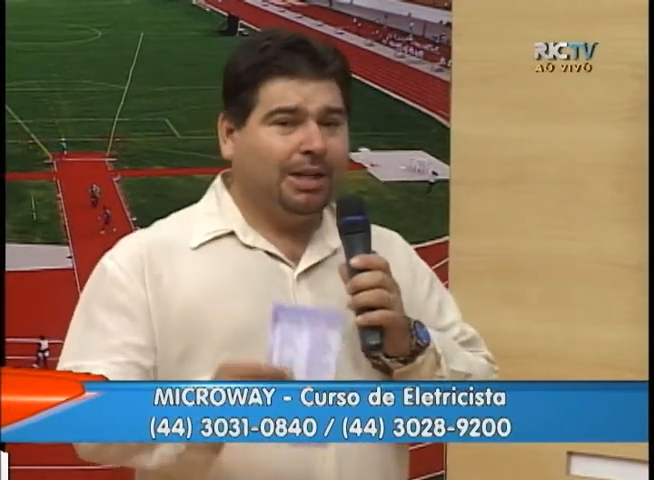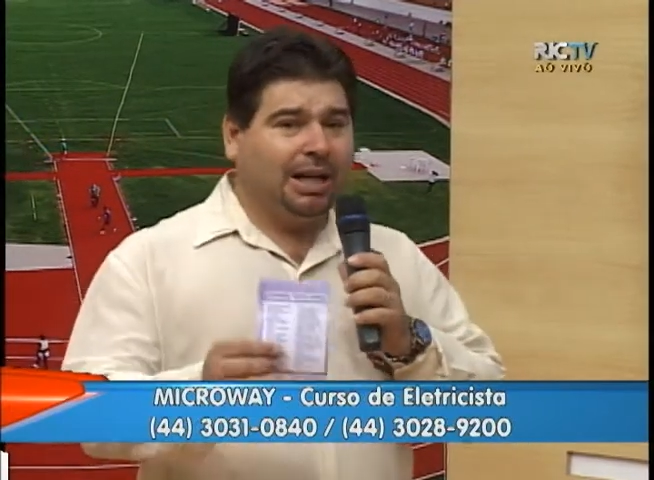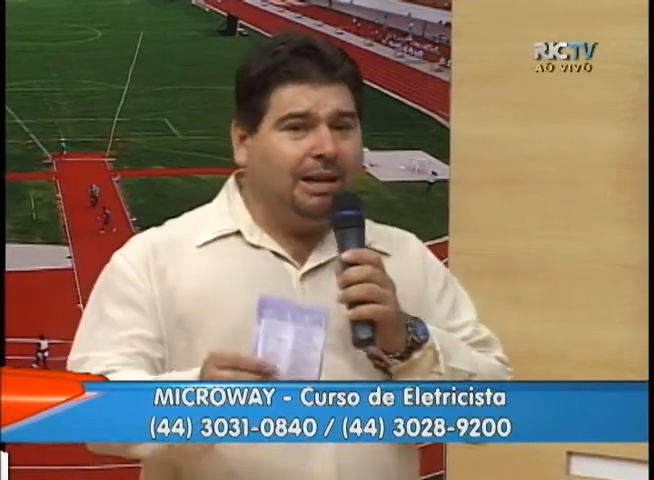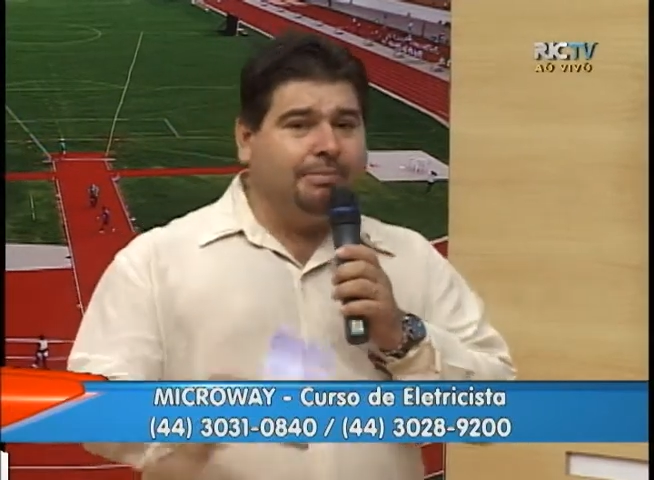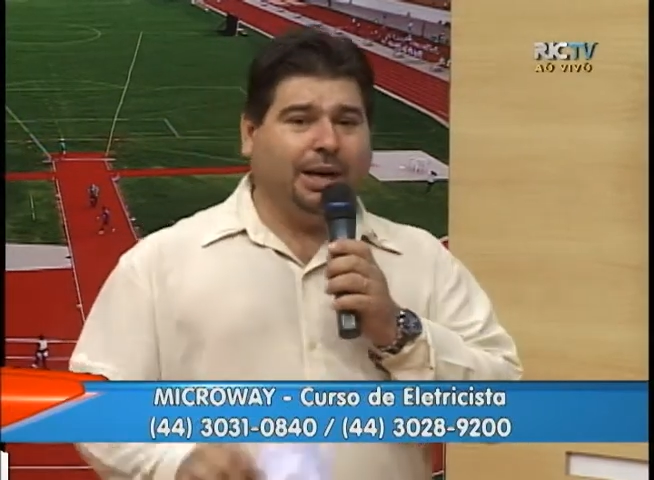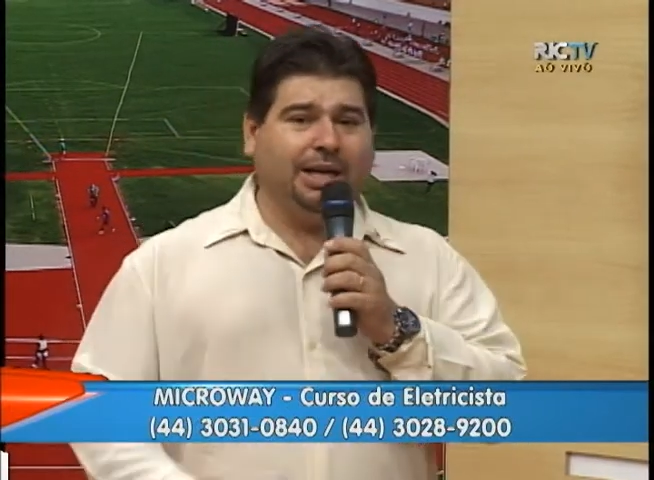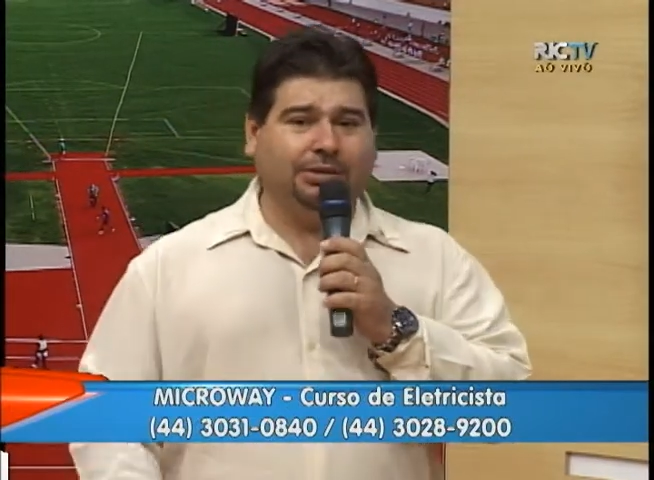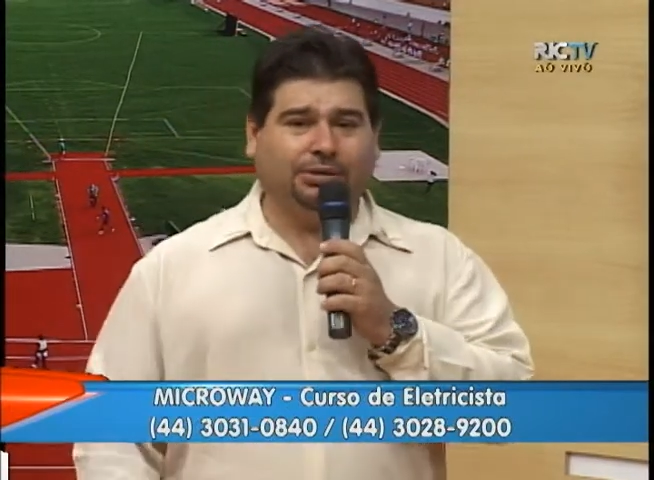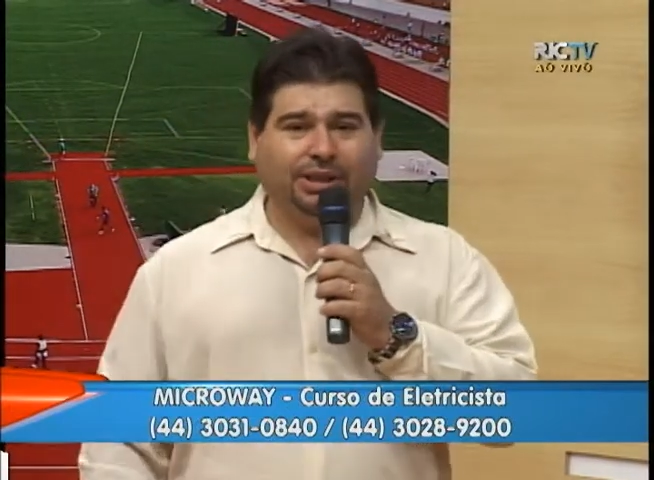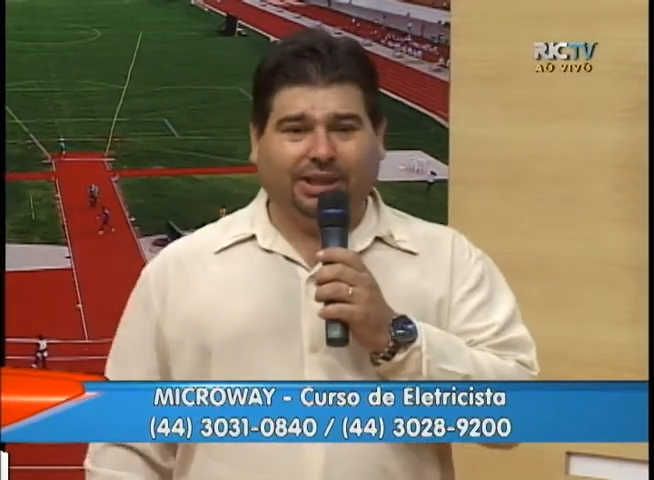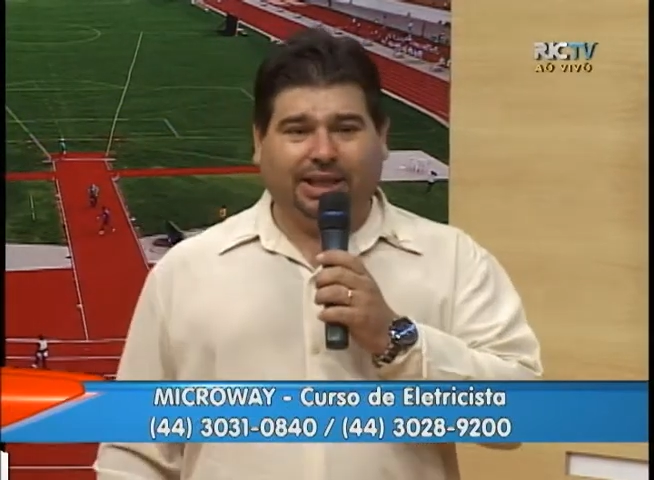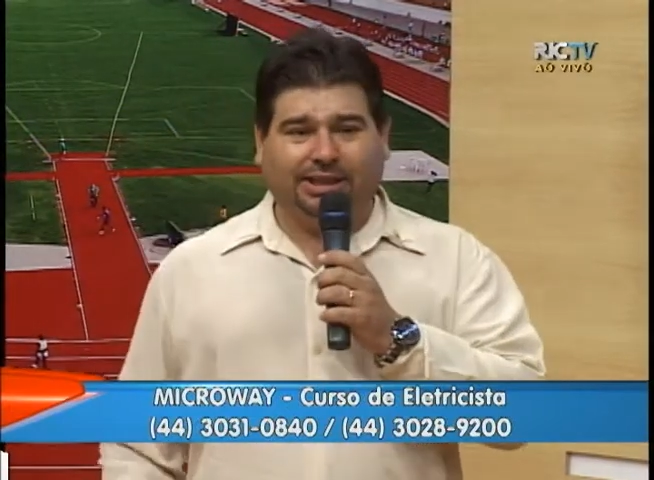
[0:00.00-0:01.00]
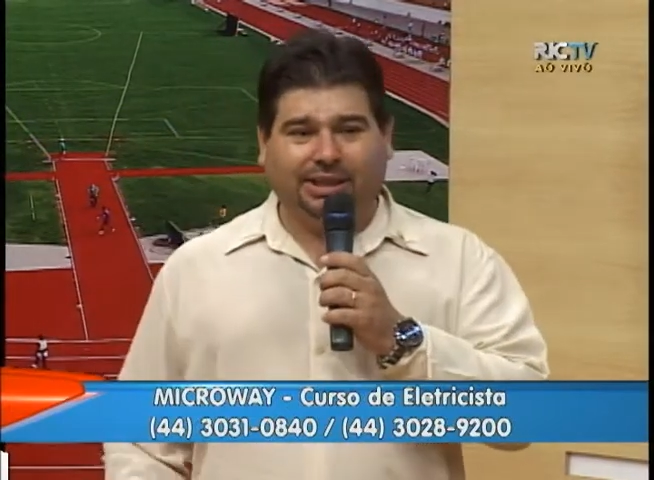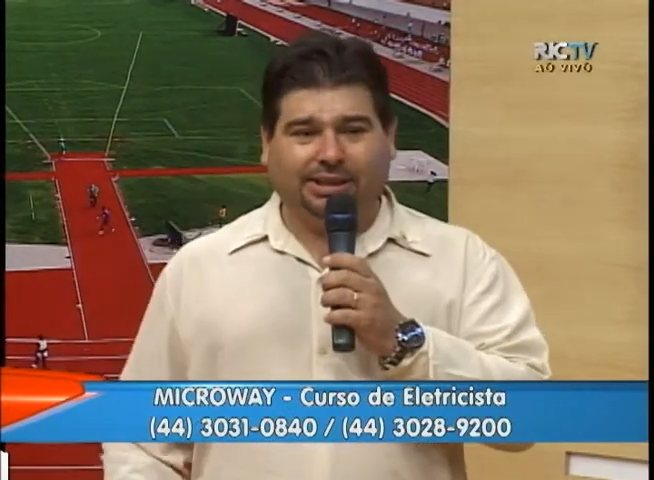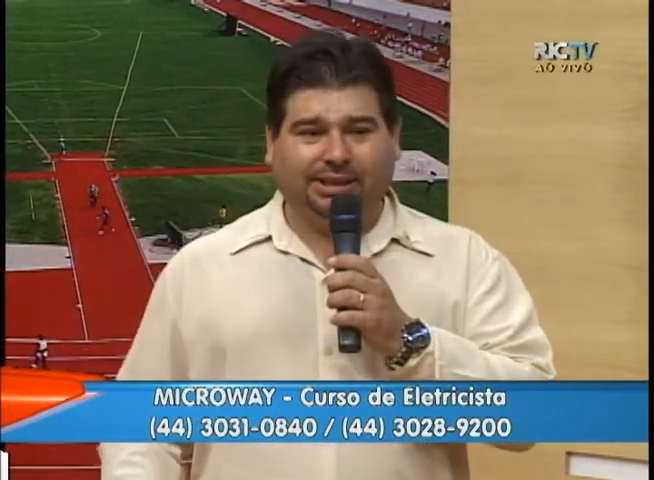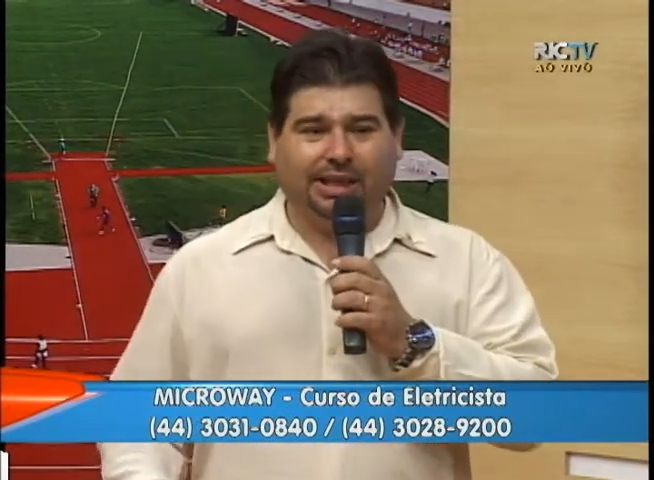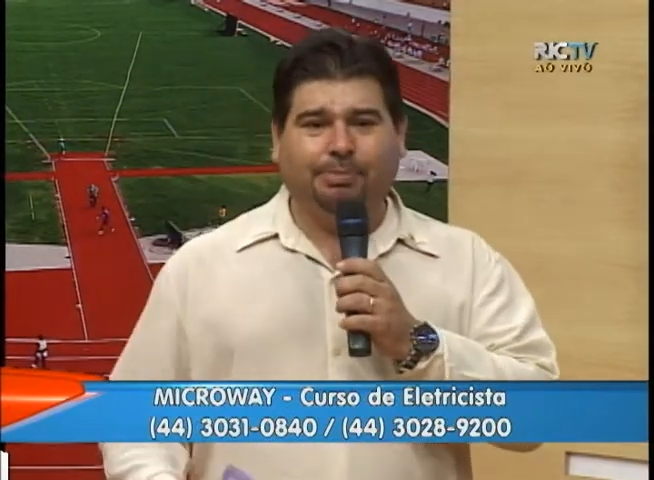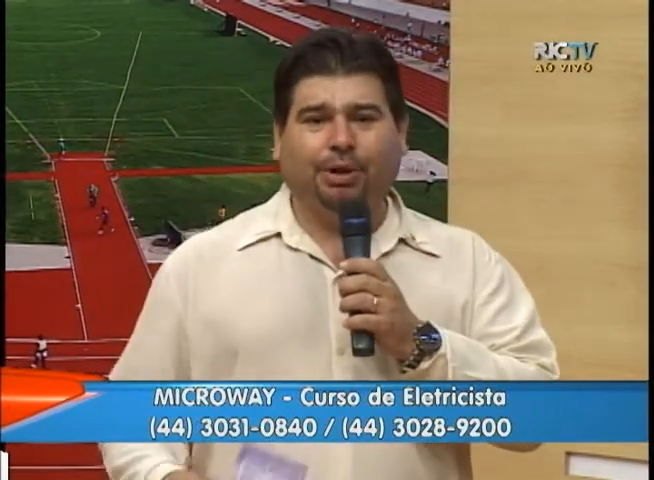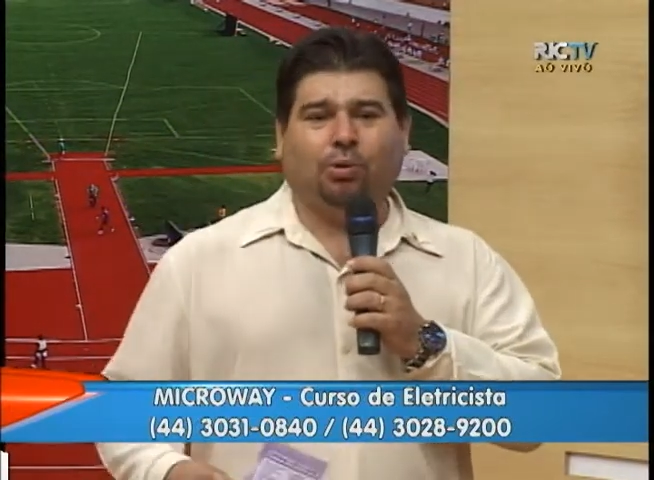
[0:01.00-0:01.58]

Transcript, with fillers: Lembrando-se que a gente sempre